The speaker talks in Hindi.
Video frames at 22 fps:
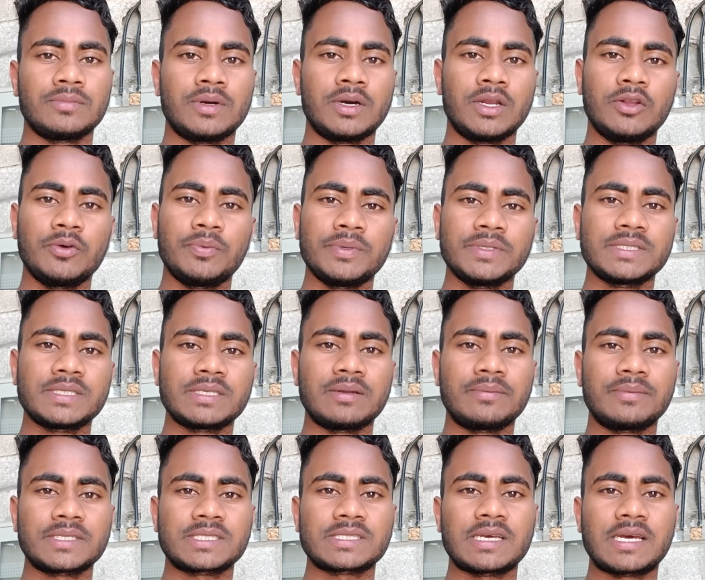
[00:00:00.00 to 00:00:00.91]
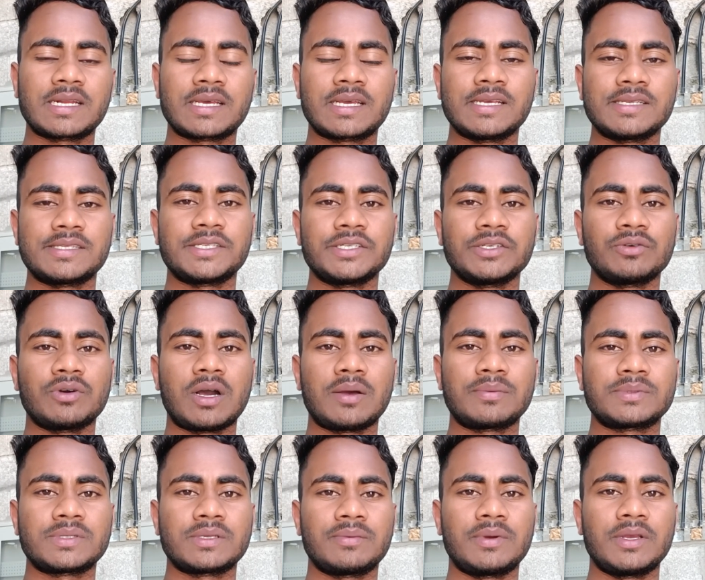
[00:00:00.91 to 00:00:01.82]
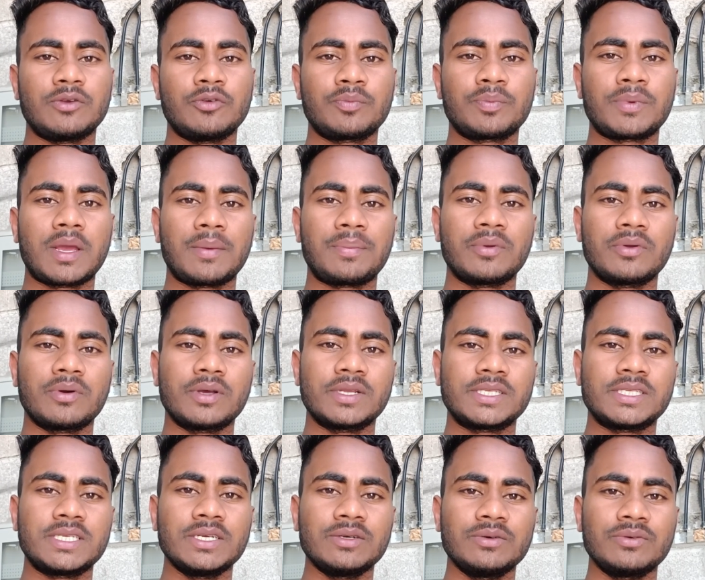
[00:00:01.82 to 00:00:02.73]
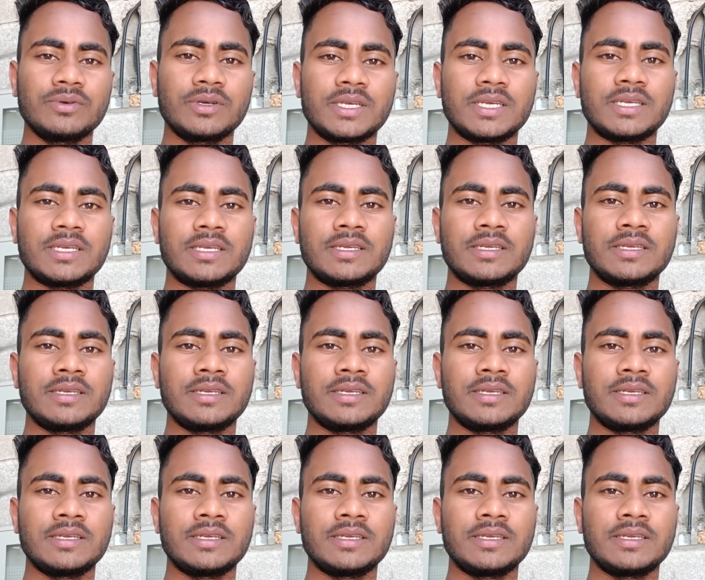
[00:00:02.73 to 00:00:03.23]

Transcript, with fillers: हेलो फ्रेंड्स नमस्कार कैसे हो आप सब आई होप कि आप लोग अच्छे होंगे